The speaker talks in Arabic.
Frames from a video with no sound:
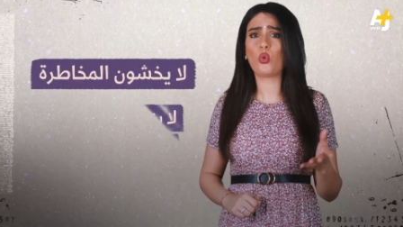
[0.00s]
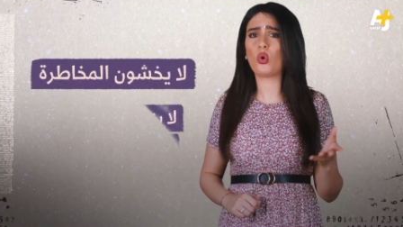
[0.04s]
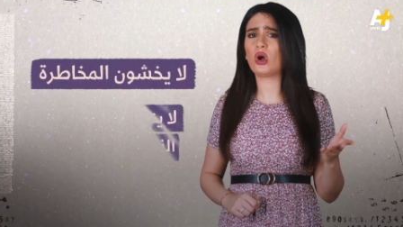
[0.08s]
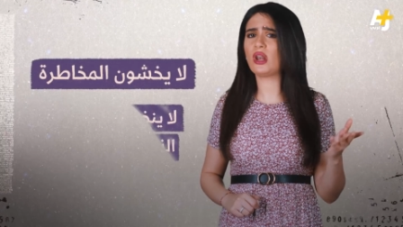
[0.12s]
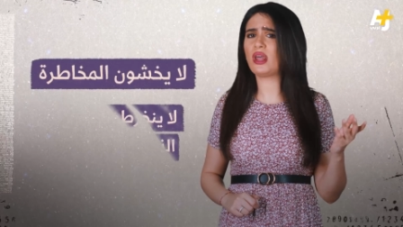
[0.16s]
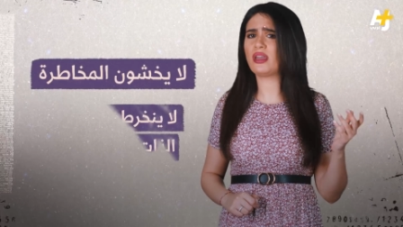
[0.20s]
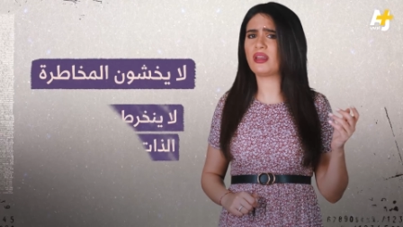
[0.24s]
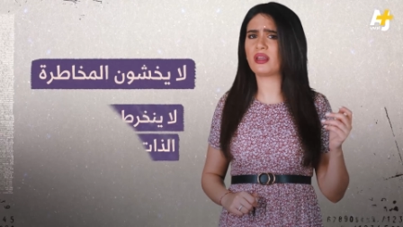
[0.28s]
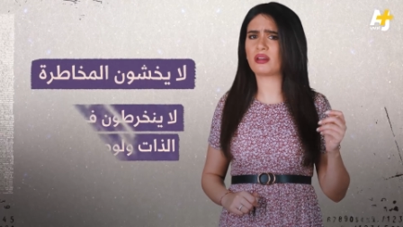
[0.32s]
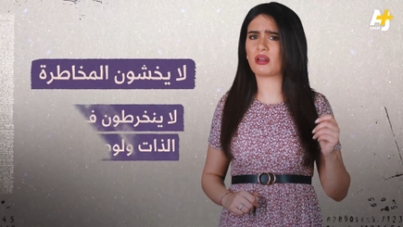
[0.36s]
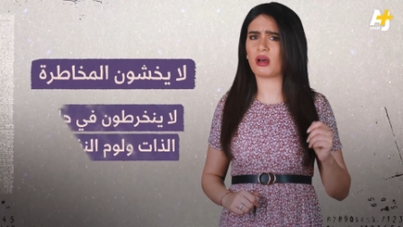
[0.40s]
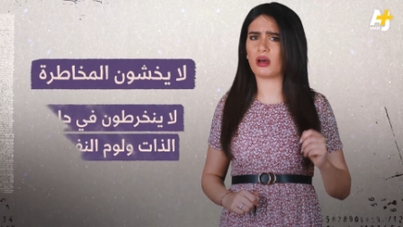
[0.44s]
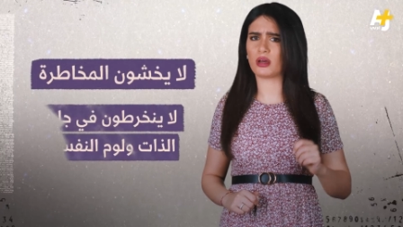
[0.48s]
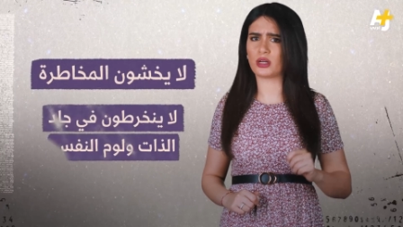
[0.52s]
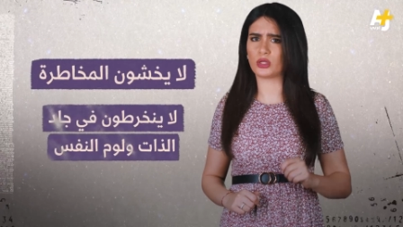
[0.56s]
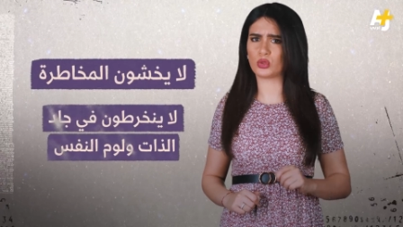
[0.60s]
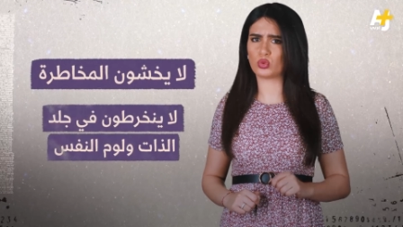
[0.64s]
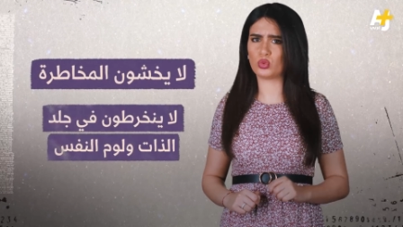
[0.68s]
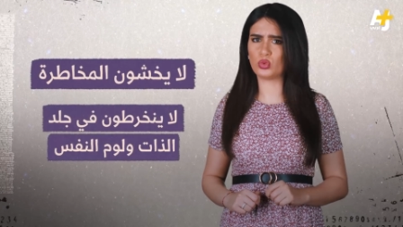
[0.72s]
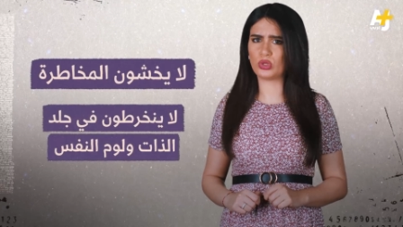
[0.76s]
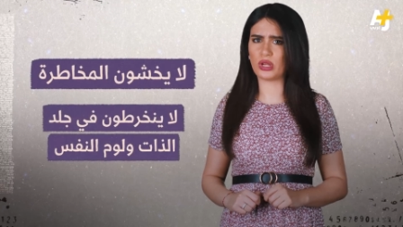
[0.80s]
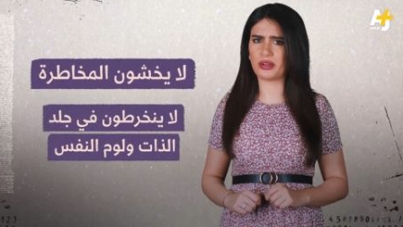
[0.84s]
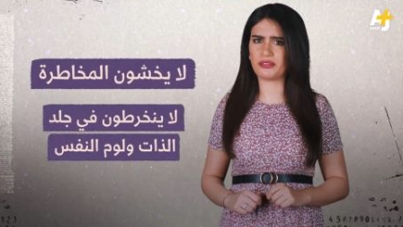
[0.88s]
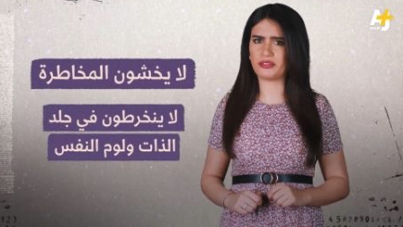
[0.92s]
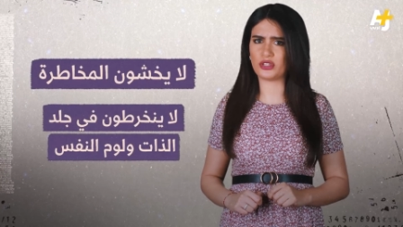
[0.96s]
ولا
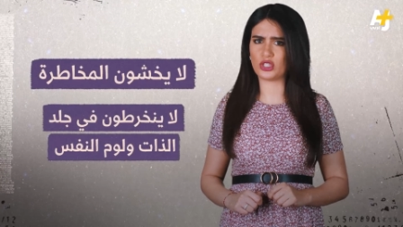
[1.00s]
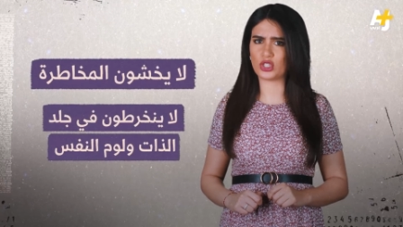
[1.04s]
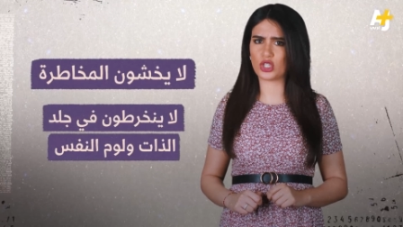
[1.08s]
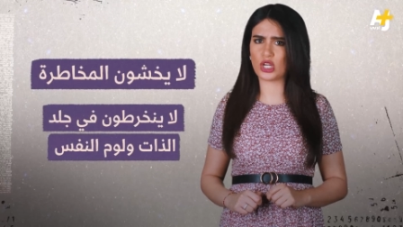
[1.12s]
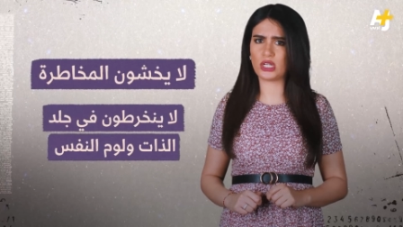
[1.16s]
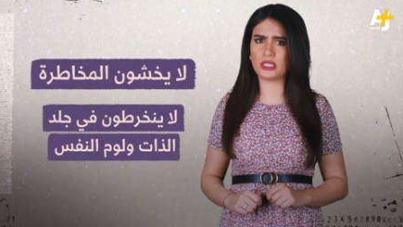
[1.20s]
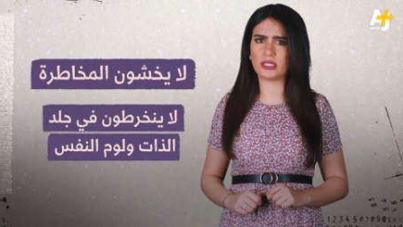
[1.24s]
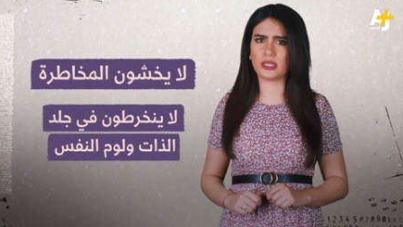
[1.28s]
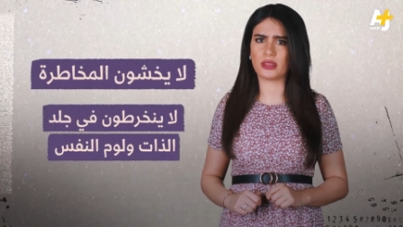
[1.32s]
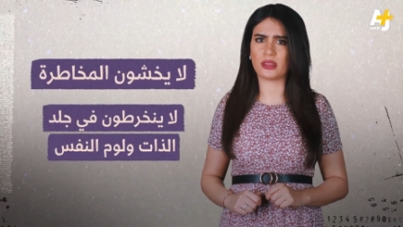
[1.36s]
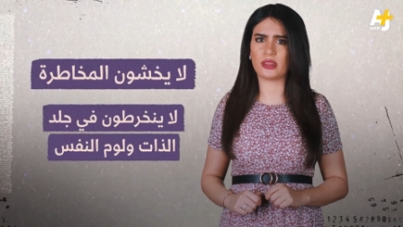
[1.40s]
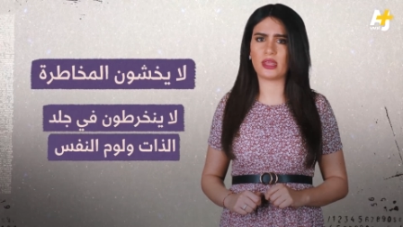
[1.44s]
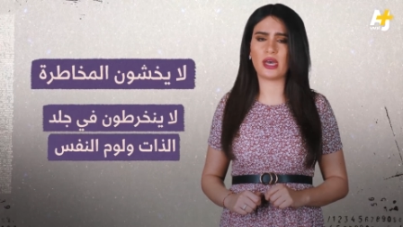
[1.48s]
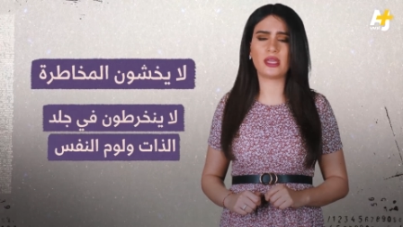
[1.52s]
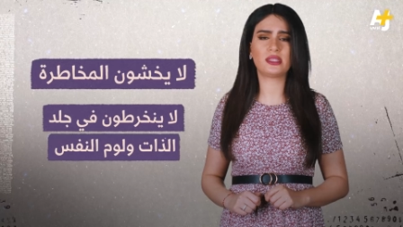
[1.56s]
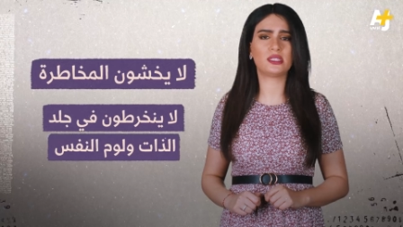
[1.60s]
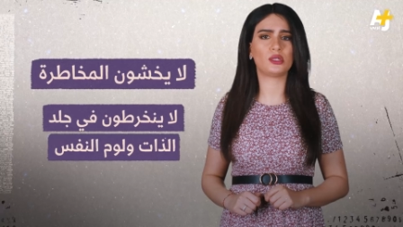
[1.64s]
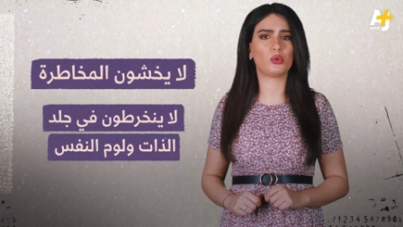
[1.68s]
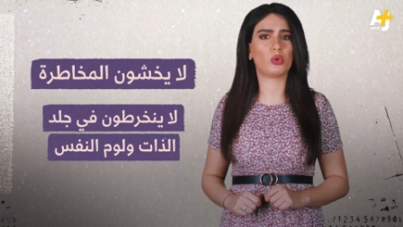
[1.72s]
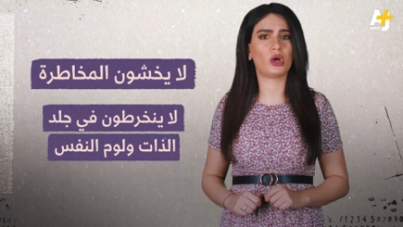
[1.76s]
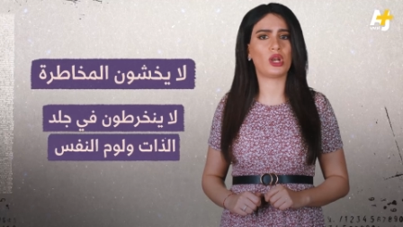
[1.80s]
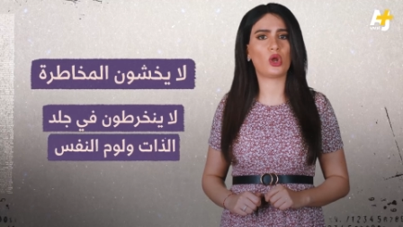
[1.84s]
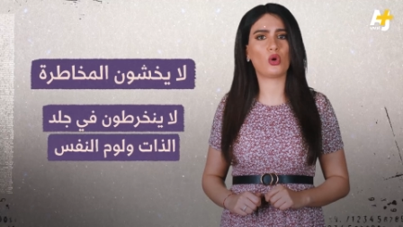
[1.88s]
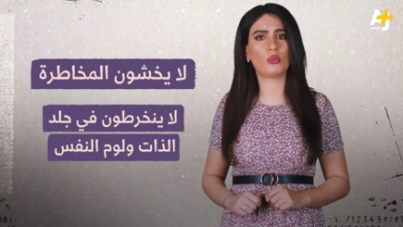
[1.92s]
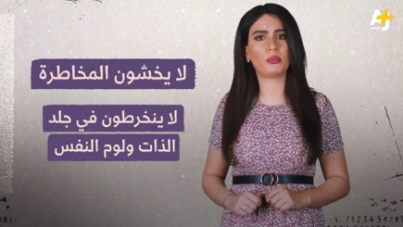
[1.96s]
ينخرطون في جلد الذات
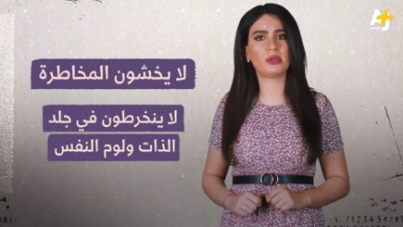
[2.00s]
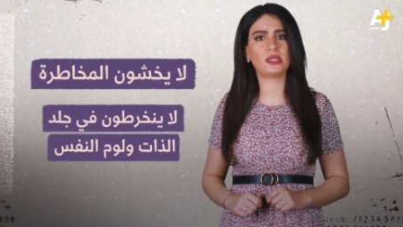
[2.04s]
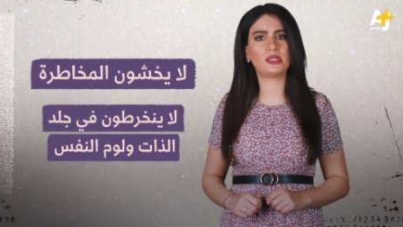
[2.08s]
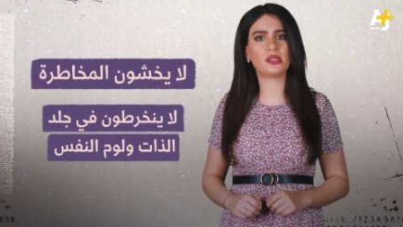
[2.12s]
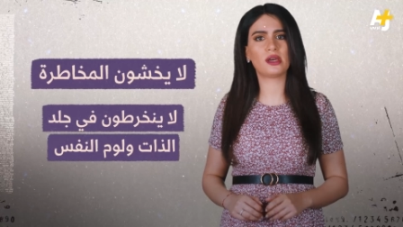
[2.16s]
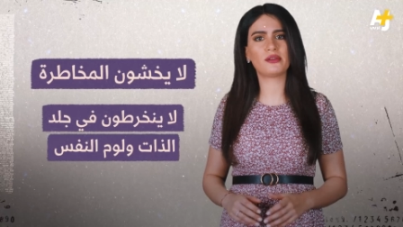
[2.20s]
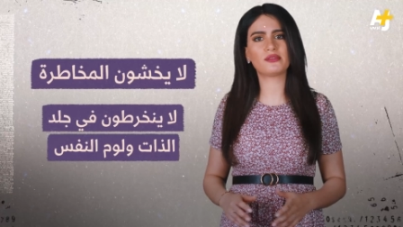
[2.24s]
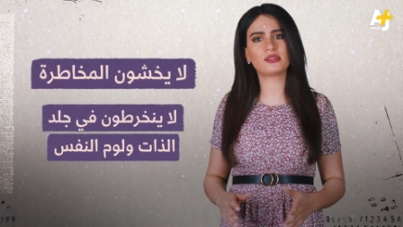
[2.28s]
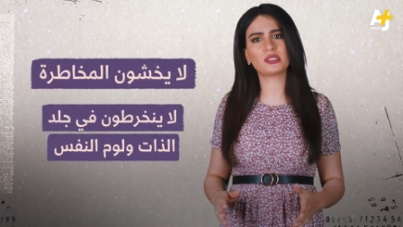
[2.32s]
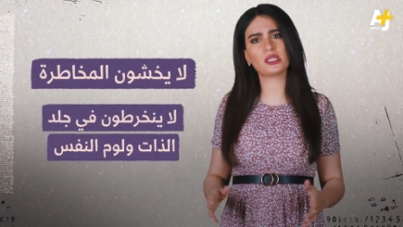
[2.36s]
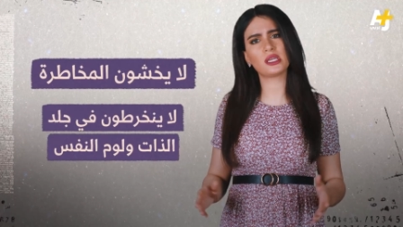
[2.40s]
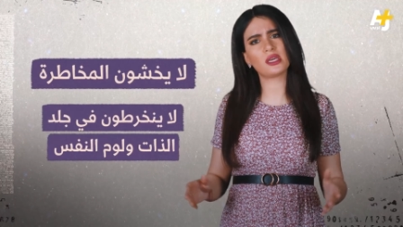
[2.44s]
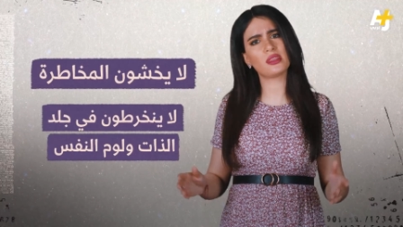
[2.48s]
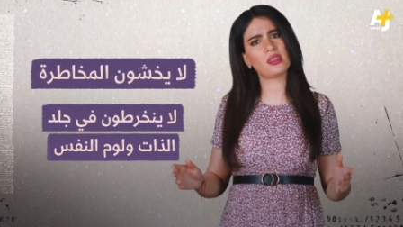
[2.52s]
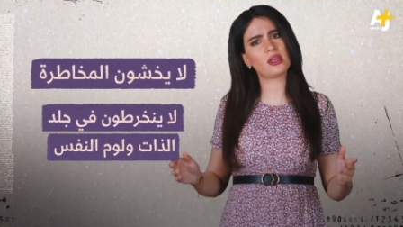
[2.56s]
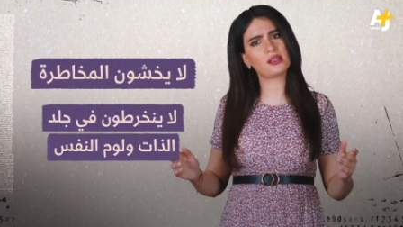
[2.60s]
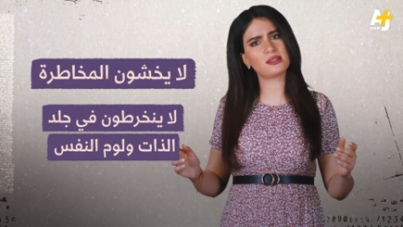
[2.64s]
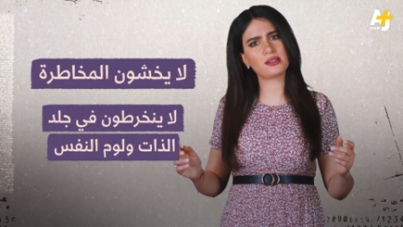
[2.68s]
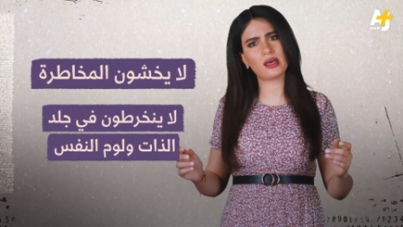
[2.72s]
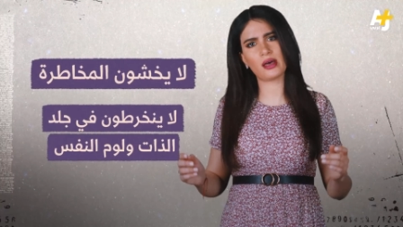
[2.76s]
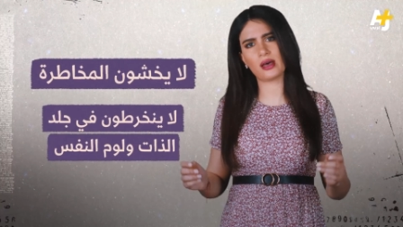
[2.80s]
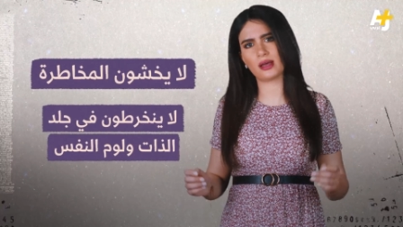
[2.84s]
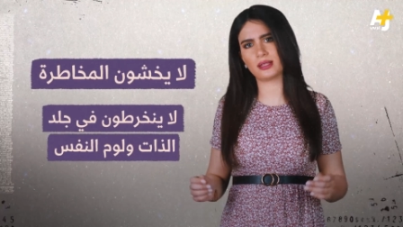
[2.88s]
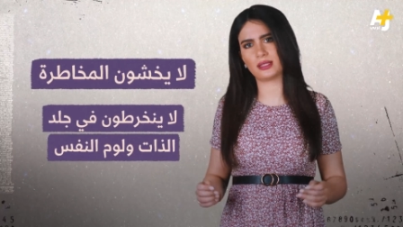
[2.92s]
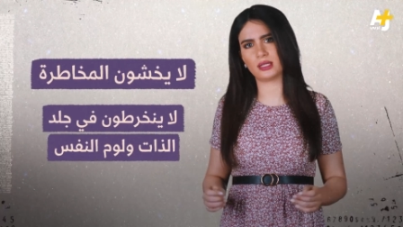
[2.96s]
ولوم النفس إذا
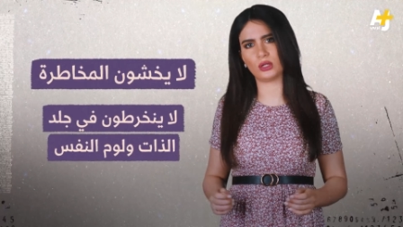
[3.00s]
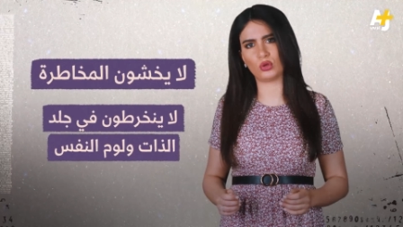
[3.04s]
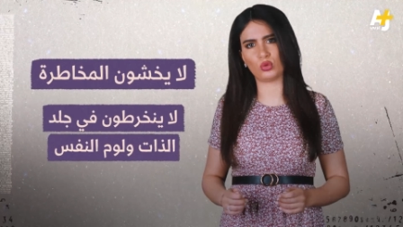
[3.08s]
ساءت